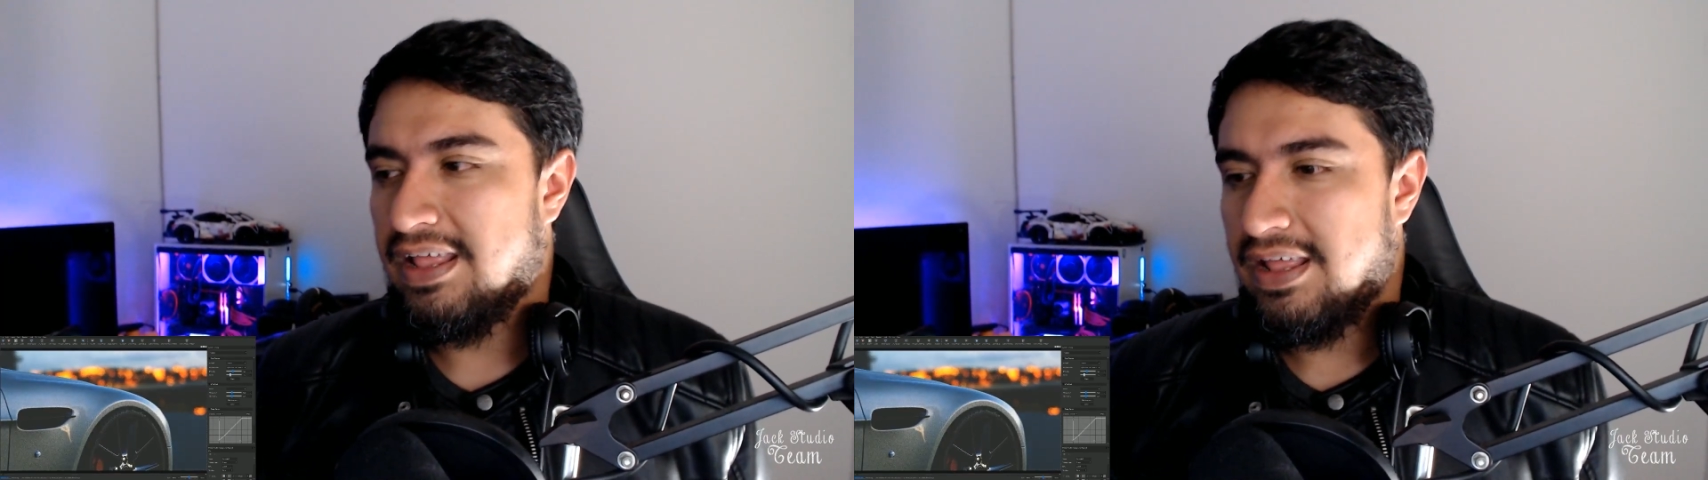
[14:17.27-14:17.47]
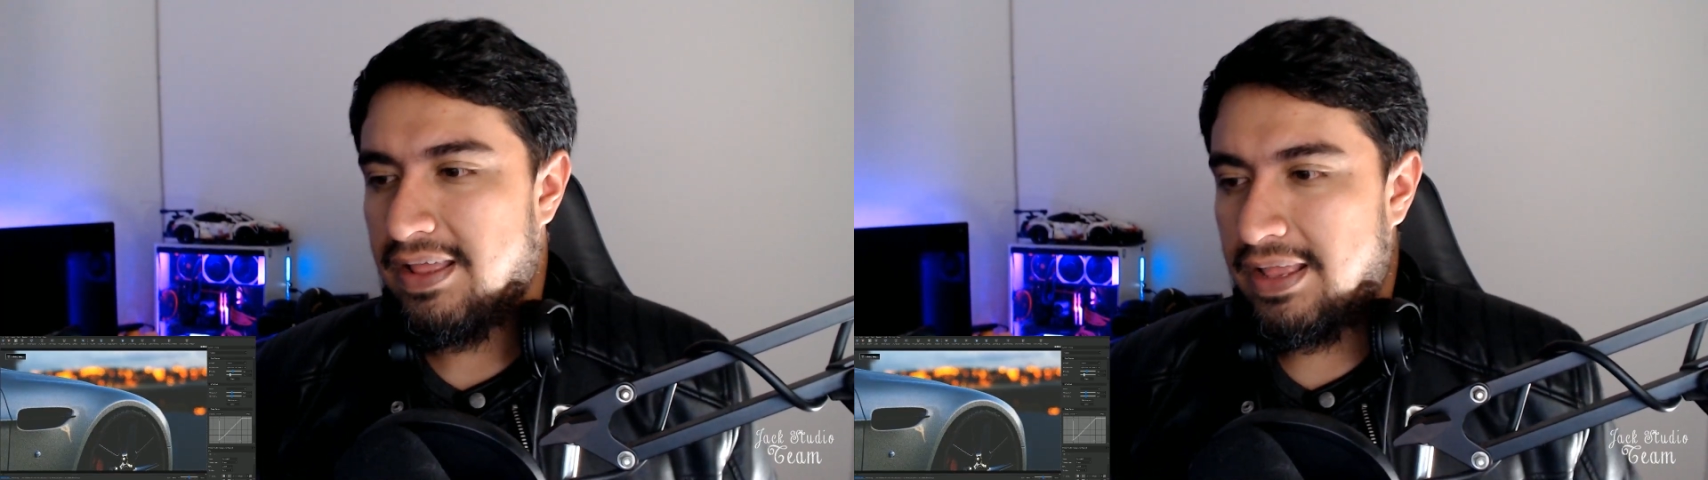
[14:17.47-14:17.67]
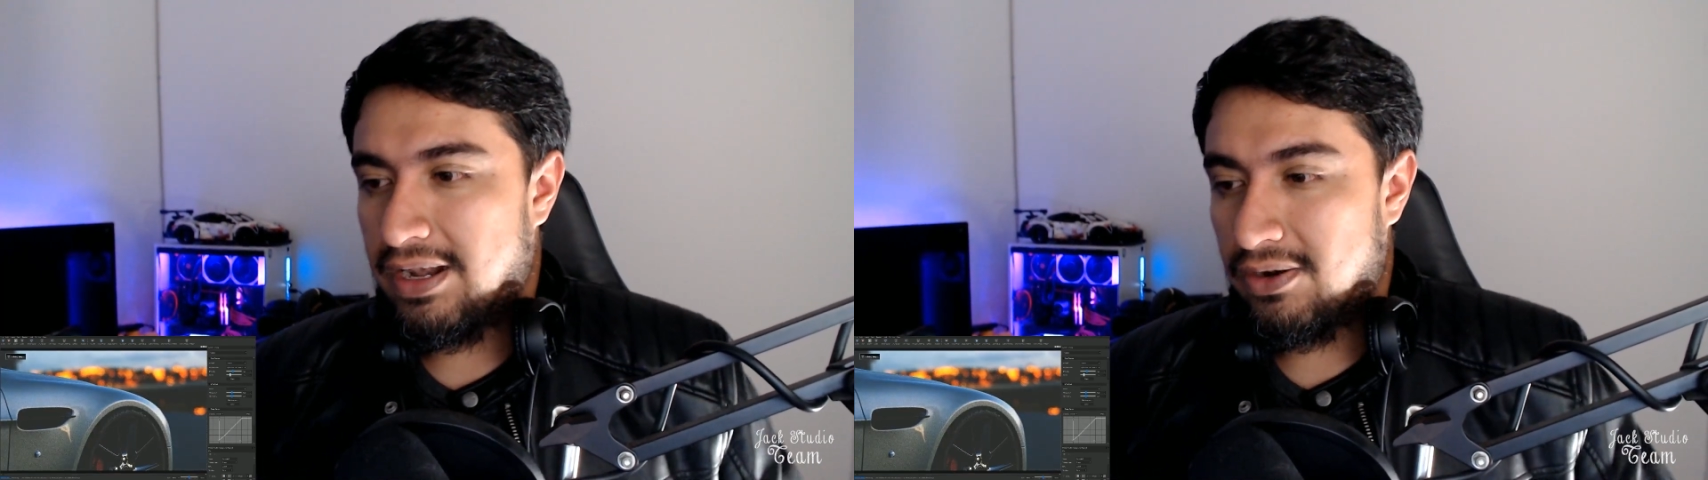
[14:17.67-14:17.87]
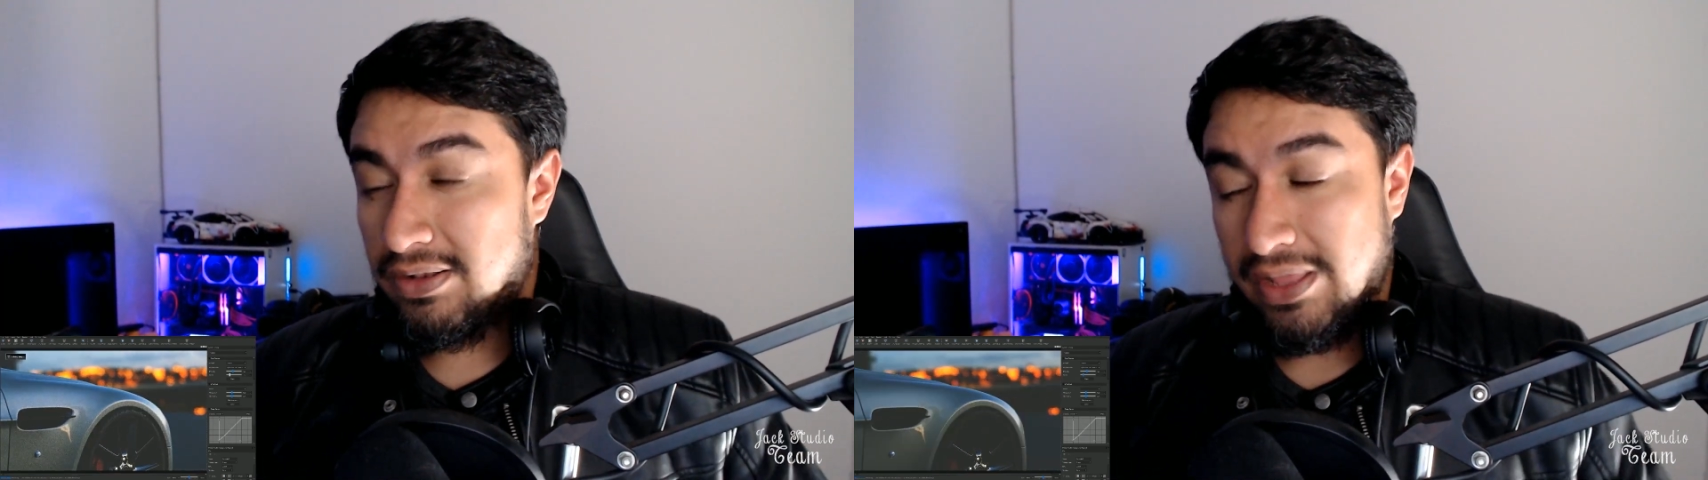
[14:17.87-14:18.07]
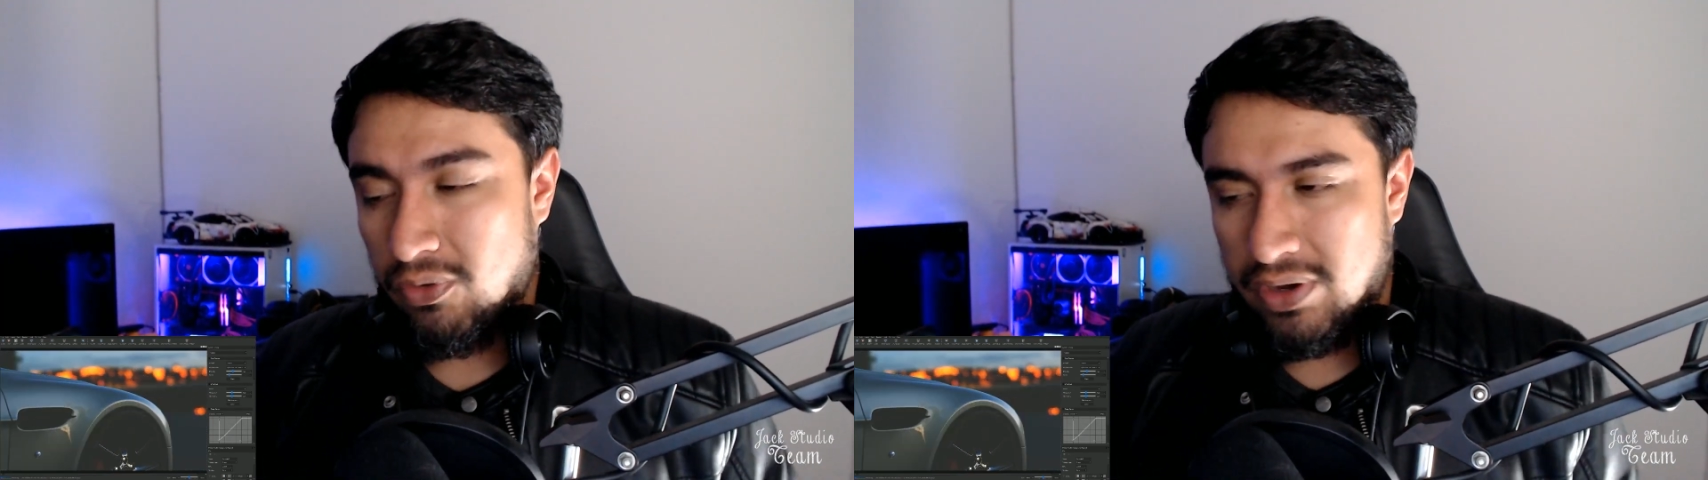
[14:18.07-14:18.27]
El
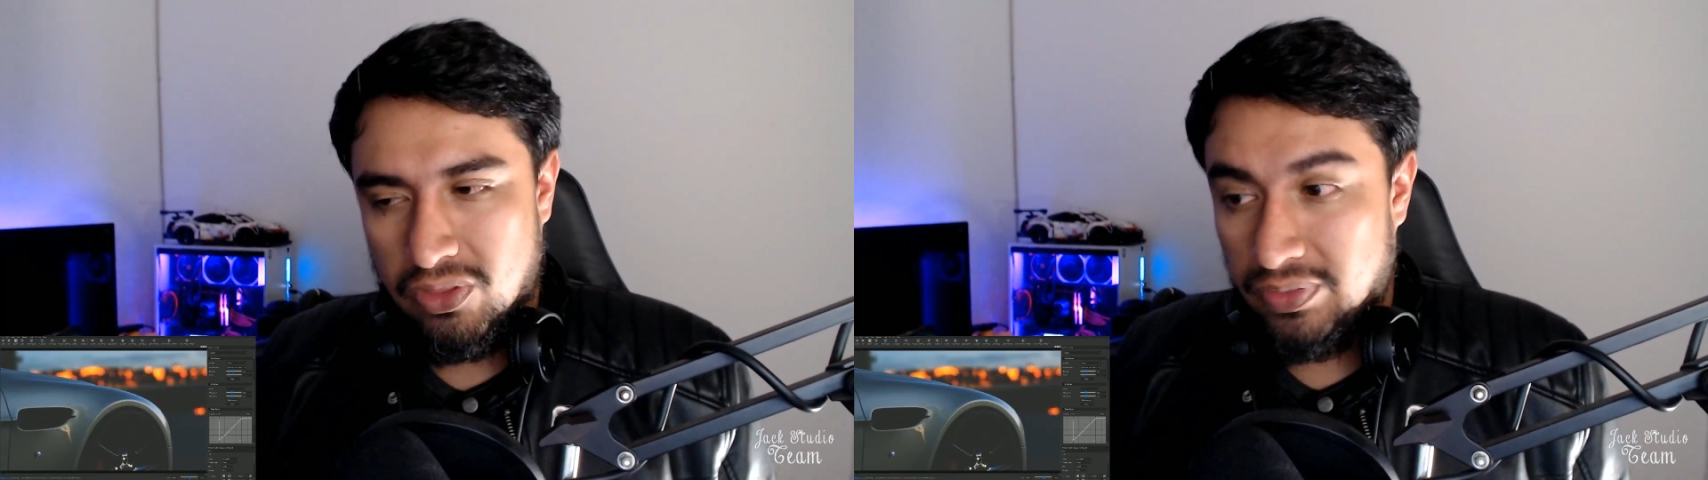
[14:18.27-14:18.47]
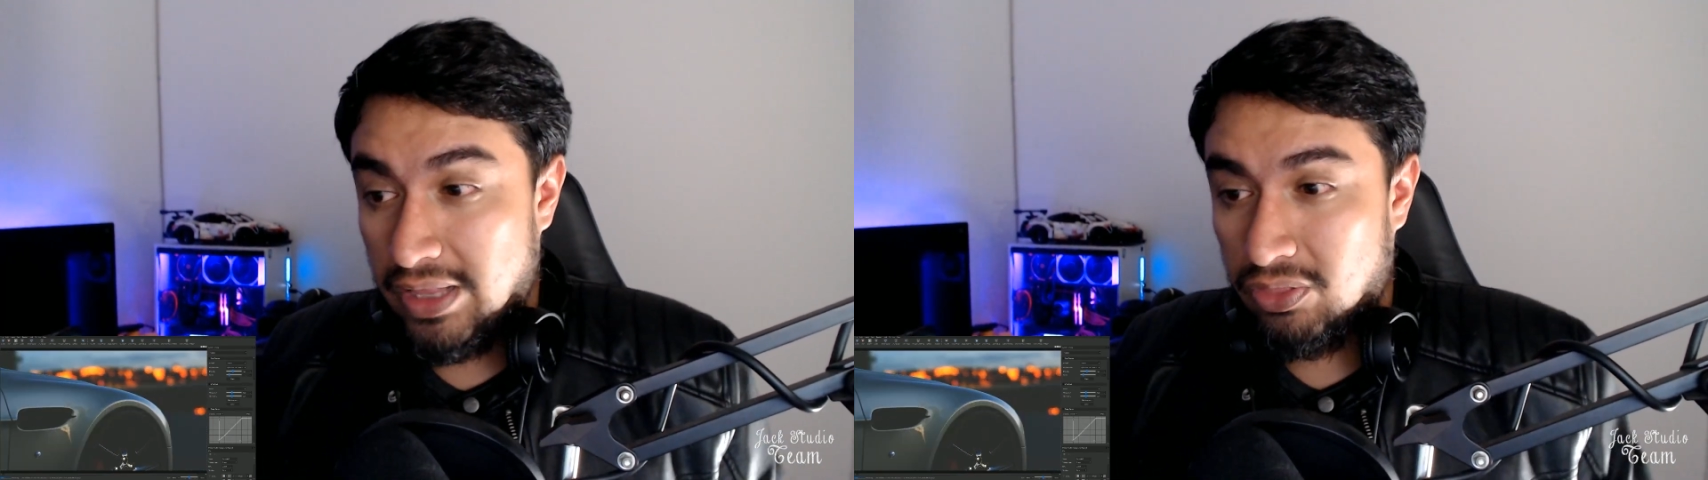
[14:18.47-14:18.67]
de corrección de